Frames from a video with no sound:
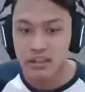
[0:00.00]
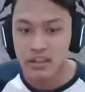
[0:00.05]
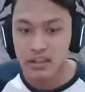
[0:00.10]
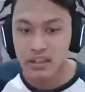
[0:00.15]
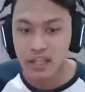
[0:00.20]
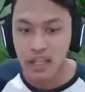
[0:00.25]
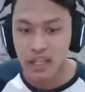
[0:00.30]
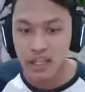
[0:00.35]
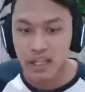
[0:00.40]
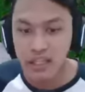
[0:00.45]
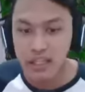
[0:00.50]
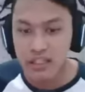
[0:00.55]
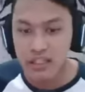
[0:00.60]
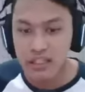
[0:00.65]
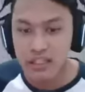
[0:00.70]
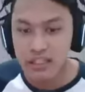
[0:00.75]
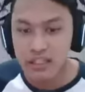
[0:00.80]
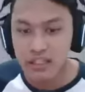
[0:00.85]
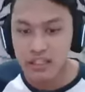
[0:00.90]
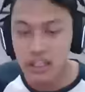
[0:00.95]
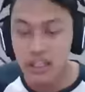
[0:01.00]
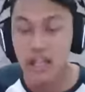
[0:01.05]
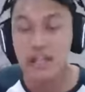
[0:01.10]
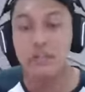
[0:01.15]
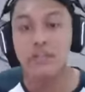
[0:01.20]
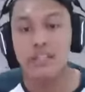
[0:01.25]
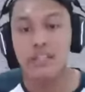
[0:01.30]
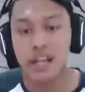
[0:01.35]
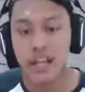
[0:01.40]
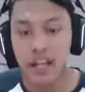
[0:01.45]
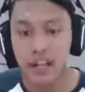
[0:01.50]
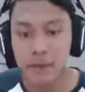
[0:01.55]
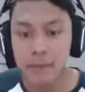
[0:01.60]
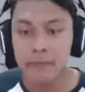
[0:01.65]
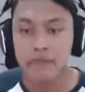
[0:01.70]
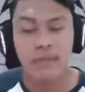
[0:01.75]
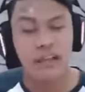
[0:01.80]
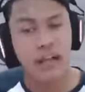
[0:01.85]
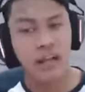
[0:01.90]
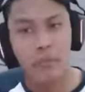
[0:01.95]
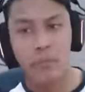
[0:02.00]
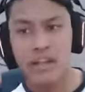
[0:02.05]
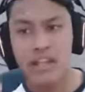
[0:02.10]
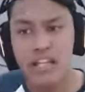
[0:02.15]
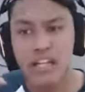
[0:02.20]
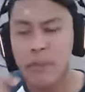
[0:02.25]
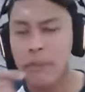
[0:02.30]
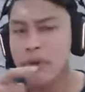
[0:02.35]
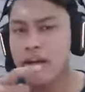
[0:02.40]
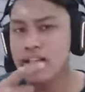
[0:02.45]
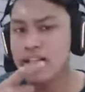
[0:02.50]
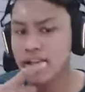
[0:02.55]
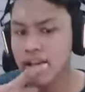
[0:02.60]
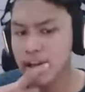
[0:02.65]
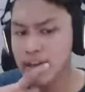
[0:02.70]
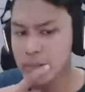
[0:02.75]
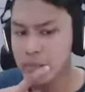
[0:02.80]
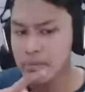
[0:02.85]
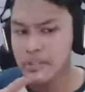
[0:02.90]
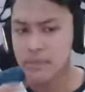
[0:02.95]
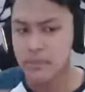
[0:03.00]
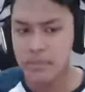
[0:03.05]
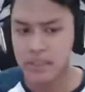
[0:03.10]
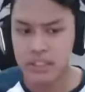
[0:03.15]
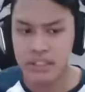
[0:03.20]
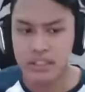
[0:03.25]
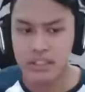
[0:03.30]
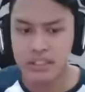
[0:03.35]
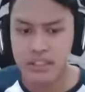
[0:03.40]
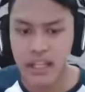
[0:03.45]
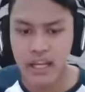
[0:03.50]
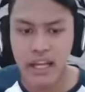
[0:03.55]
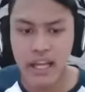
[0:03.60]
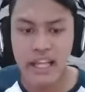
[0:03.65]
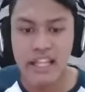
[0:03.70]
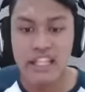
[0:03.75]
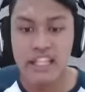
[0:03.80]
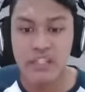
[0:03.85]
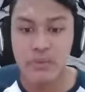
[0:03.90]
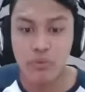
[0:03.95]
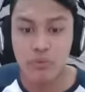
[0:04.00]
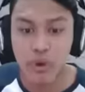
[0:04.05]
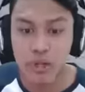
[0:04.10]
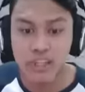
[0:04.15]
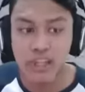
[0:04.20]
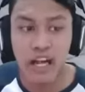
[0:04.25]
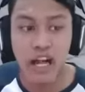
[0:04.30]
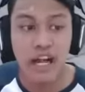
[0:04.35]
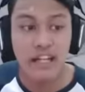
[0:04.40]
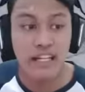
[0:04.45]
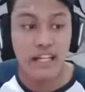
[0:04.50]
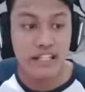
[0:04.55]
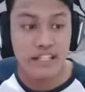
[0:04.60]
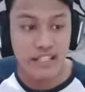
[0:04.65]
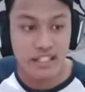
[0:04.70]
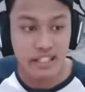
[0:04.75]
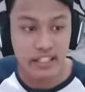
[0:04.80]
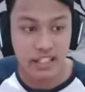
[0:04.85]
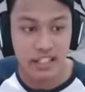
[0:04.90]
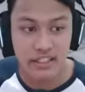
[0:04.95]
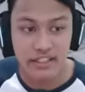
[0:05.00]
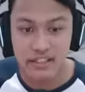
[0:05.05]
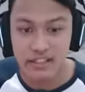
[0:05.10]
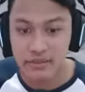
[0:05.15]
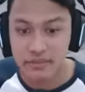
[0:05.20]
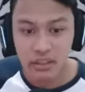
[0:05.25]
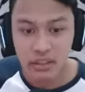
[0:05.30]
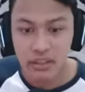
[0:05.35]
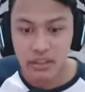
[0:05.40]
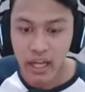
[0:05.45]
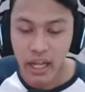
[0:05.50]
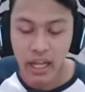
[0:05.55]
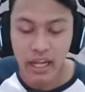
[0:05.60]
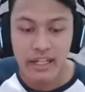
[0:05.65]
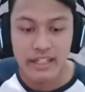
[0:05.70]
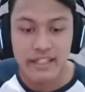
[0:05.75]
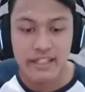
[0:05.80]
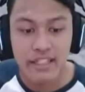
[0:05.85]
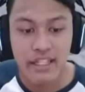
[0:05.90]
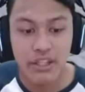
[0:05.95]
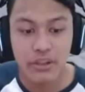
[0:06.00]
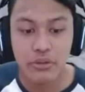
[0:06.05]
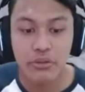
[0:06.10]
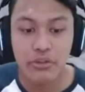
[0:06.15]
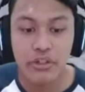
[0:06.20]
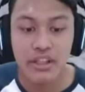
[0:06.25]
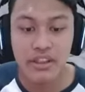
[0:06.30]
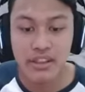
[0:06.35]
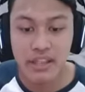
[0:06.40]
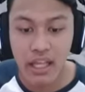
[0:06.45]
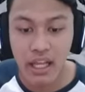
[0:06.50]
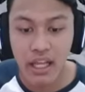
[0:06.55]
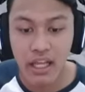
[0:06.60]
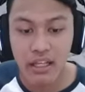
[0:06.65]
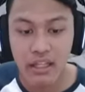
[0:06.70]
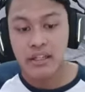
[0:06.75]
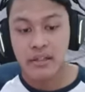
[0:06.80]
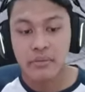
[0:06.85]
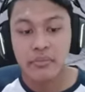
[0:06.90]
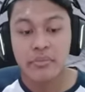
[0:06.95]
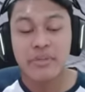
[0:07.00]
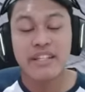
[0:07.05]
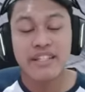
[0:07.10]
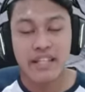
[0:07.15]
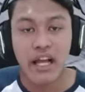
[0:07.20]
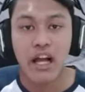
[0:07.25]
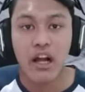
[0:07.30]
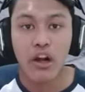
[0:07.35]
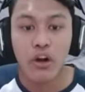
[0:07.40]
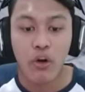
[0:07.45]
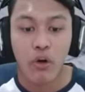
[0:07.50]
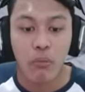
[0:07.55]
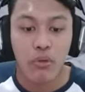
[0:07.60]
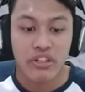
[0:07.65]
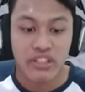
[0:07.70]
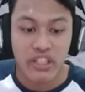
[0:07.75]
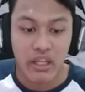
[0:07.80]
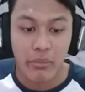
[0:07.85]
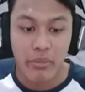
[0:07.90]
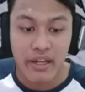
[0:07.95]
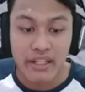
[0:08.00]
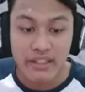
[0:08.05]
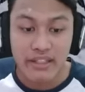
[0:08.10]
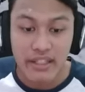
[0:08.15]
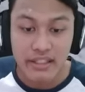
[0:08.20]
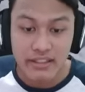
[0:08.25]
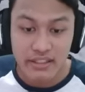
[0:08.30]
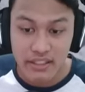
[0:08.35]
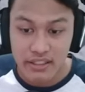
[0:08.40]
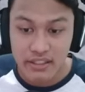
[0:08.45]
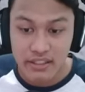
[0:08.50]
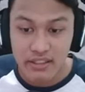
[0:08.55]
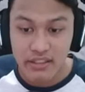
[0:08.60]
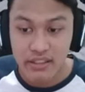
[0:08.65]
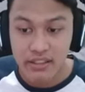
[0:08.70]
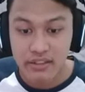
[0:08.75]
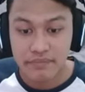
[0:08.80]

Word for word: Nah, selanjutnya banyak yang penasaran teman-teman tentang Ancient One yang ada di sini guys. Nah, di sini tuh kita bisa ngomong sama Red essence,